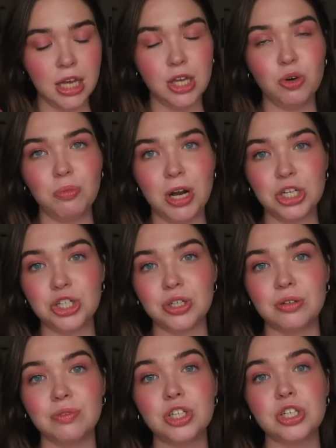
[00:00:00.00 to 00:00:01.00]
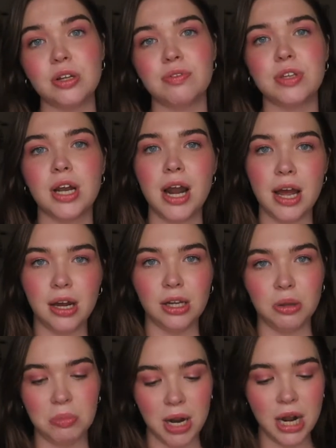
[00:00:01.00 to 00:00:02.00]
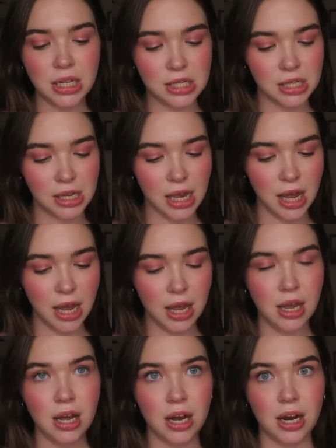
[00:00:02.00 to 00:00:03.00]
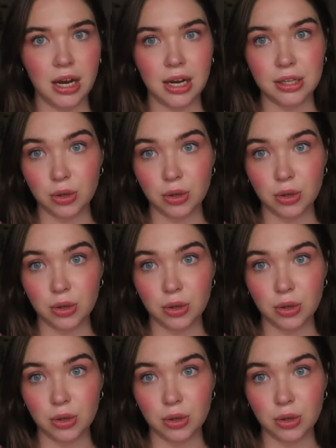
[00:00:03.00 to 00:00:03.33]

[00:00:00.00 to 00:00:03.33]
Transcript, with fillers: И у Маши вышла вторая коллаборация, э,